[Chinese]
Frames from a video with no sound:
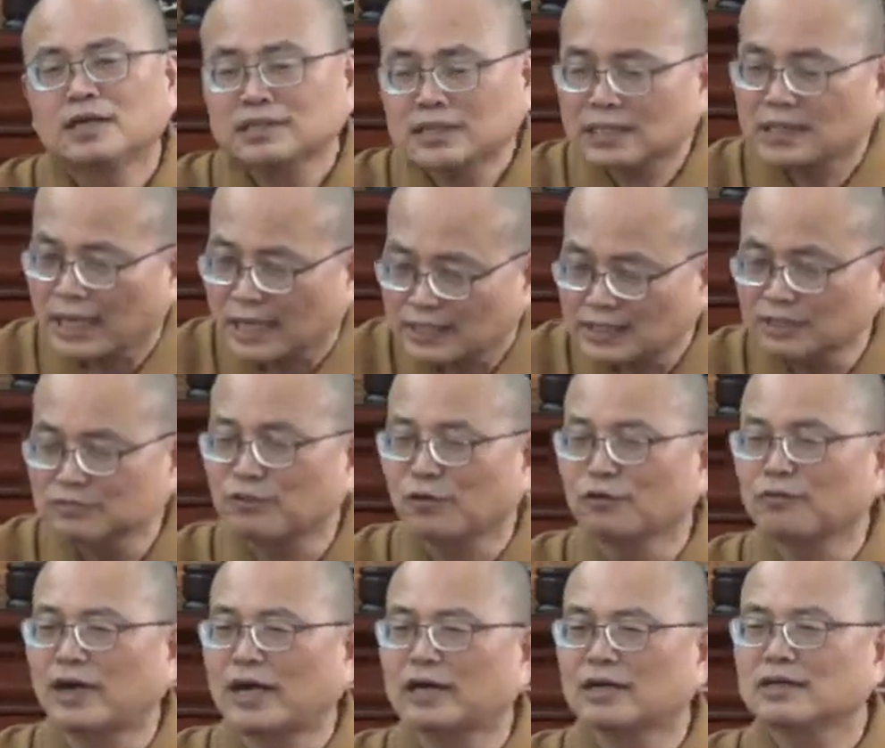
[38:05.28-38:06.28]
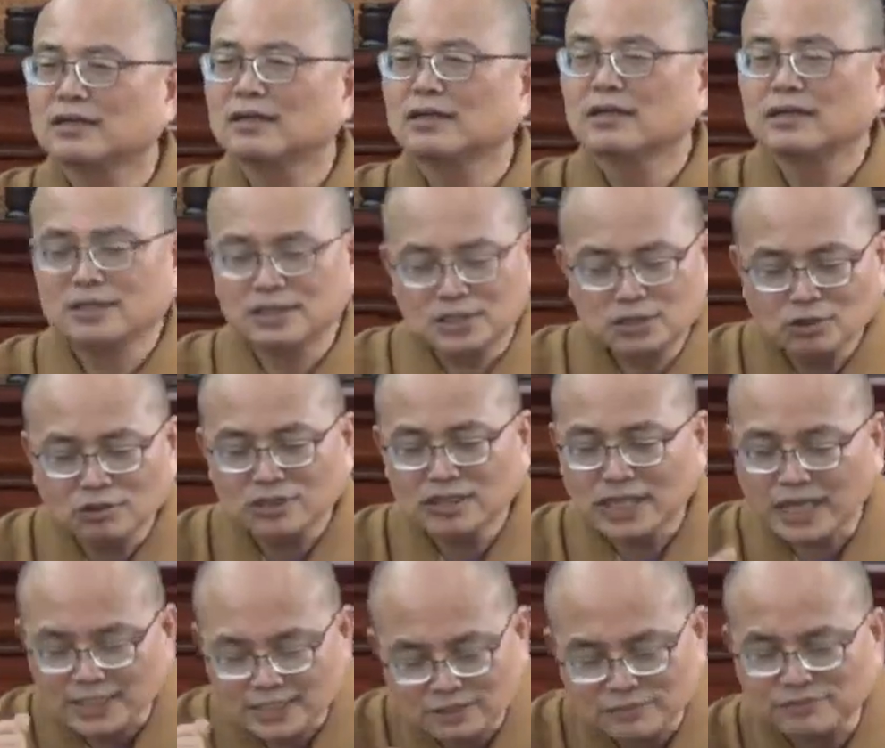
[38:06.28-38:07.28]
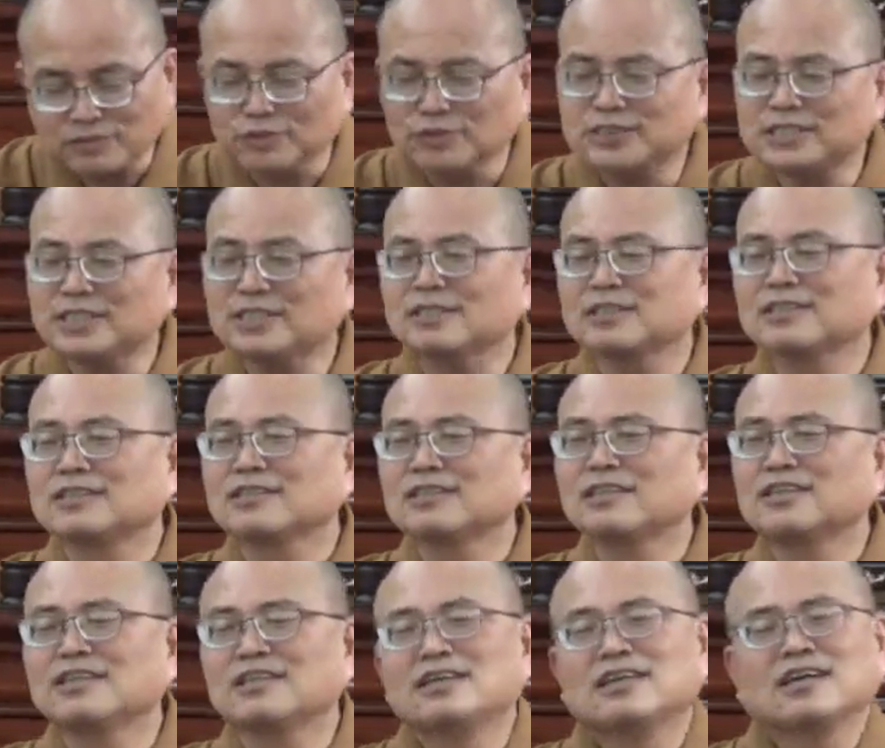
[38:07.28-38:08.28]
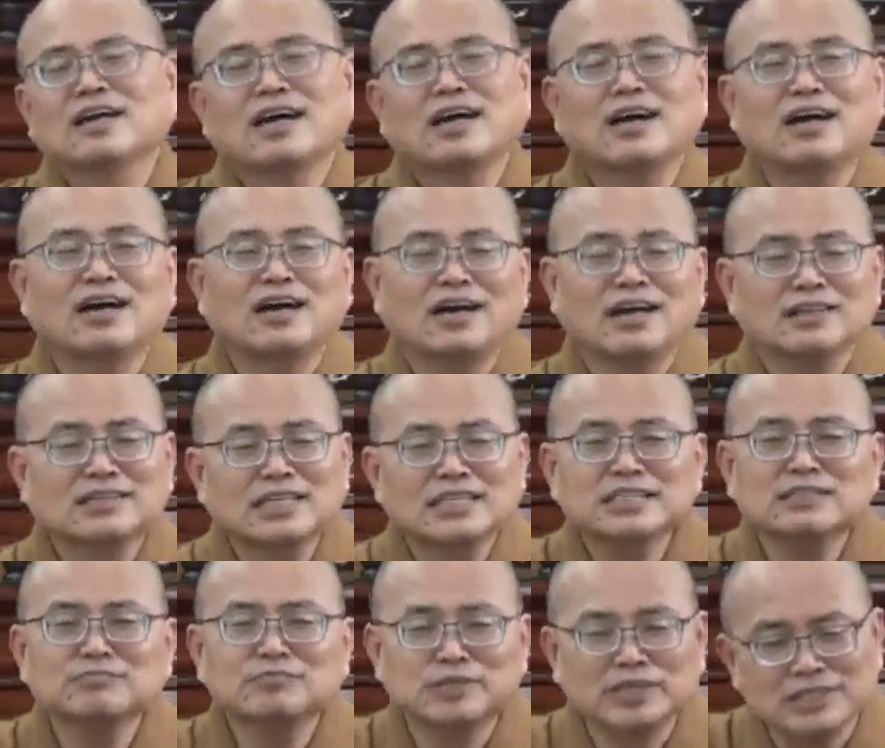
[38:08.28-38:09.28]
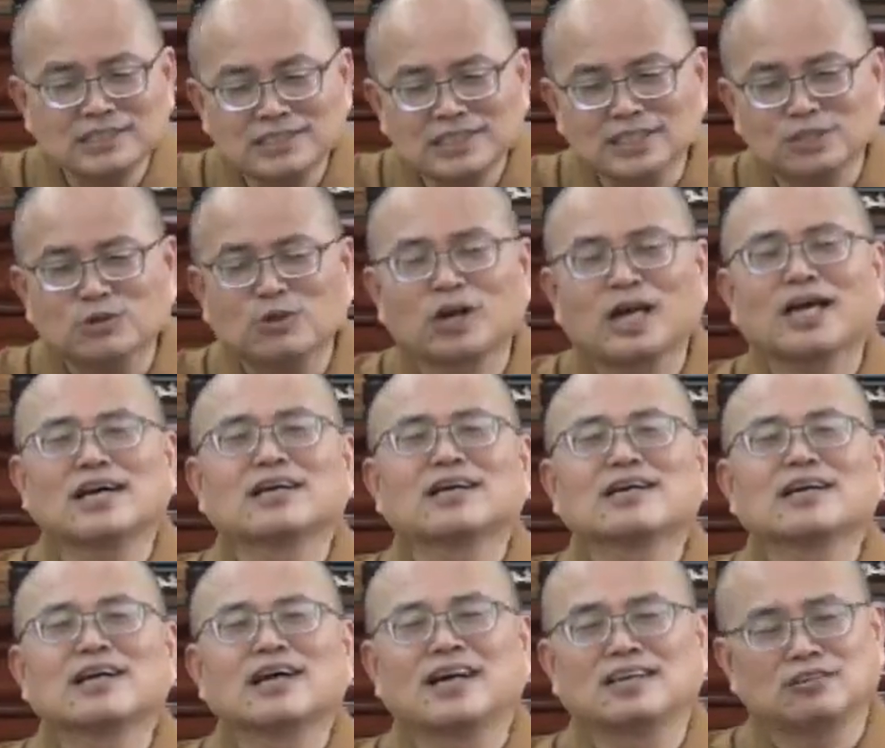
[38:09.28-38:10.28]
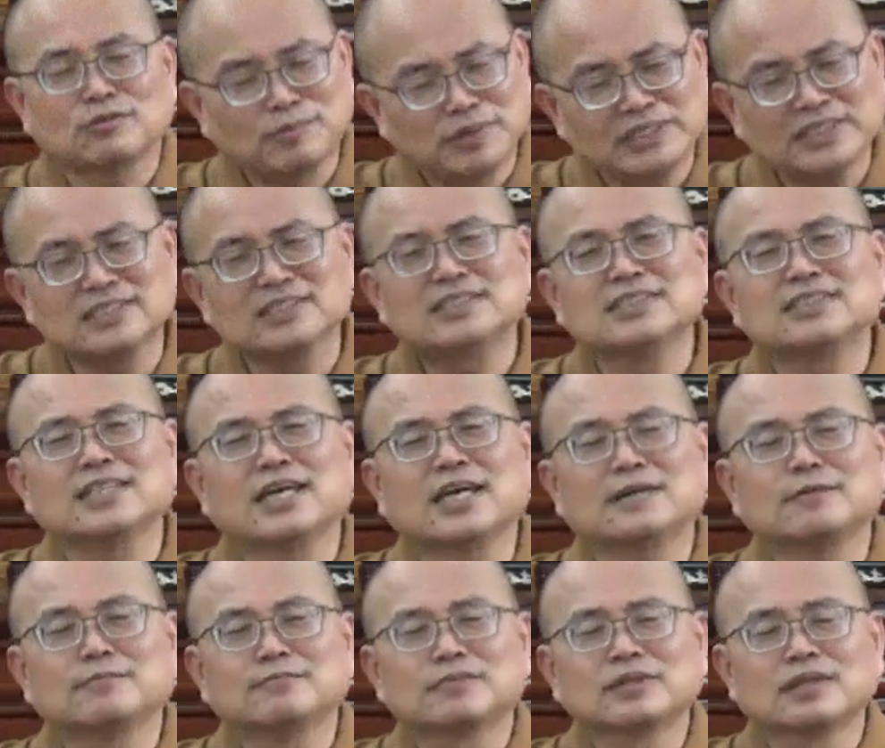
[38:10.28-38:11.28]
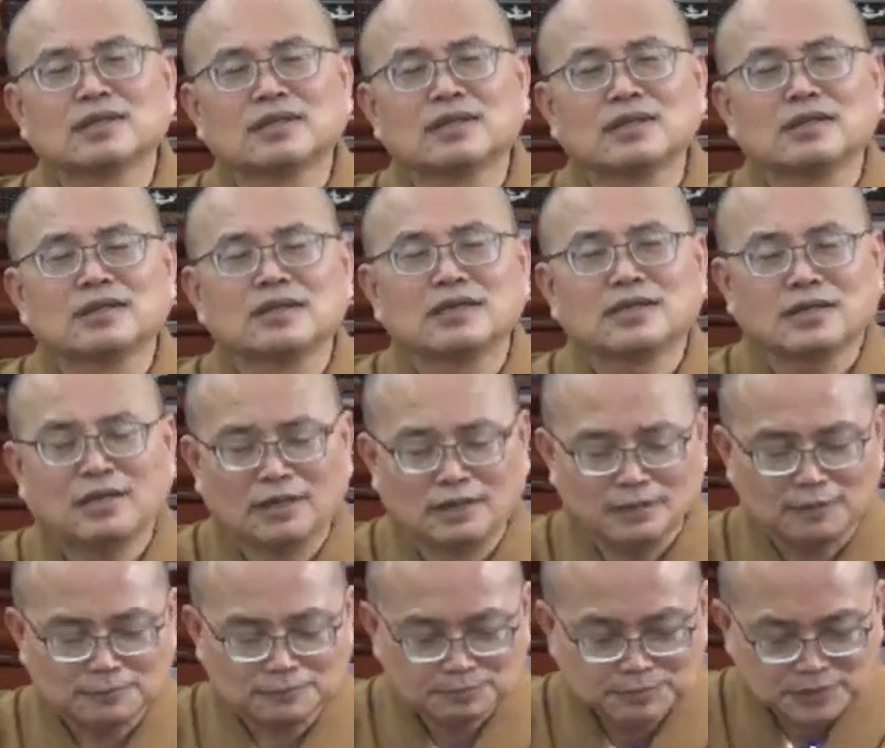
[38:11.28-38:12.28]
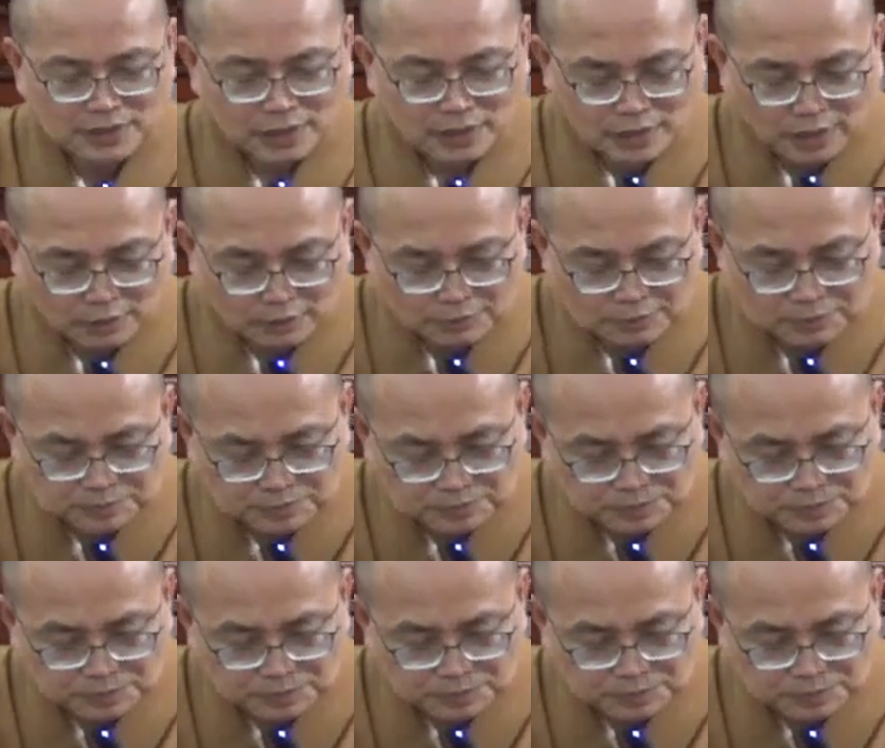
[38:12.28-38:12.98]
但还是佛法，你诵的还是佛经，啊，但是不能解脱了，啊，就变成是这样，啊，好。